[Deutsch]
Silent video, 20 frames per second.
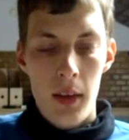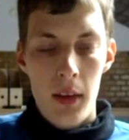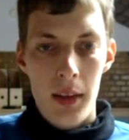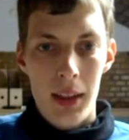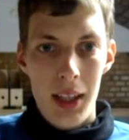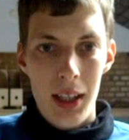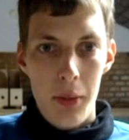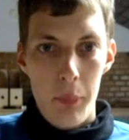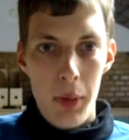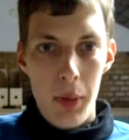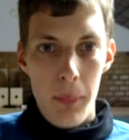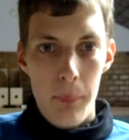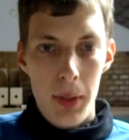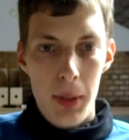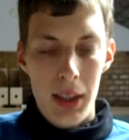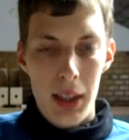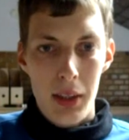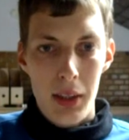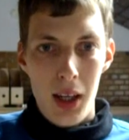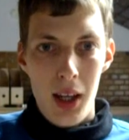Und jetzt bleibt
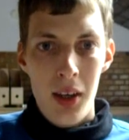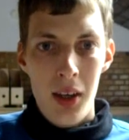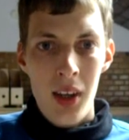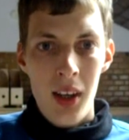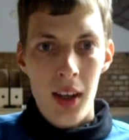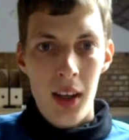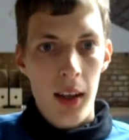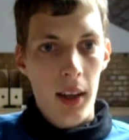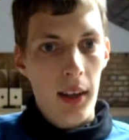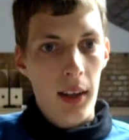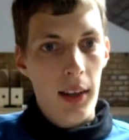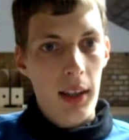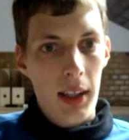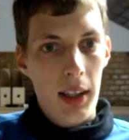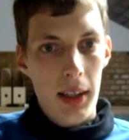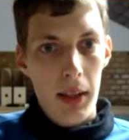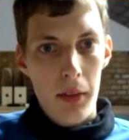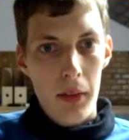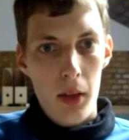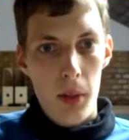bitte dran,
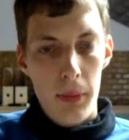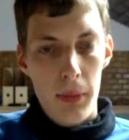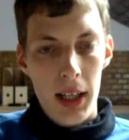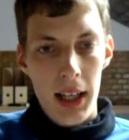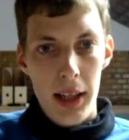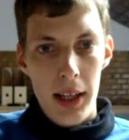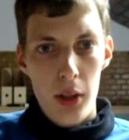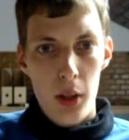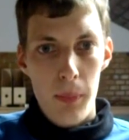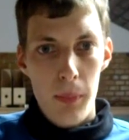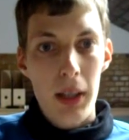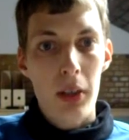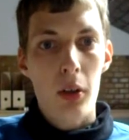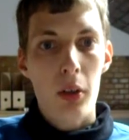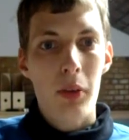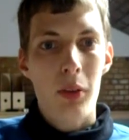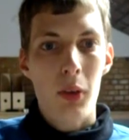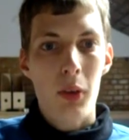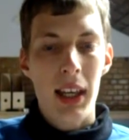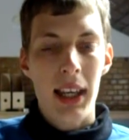denn jetzt kommt gleich noch mein
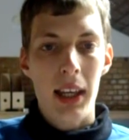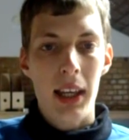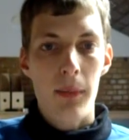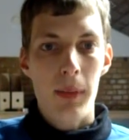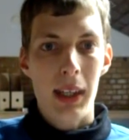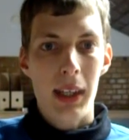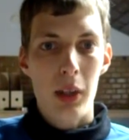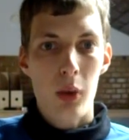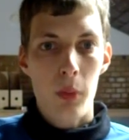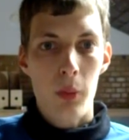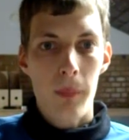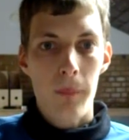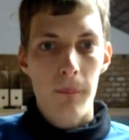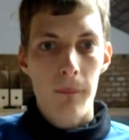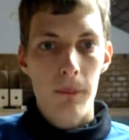Neuzugänge-Video.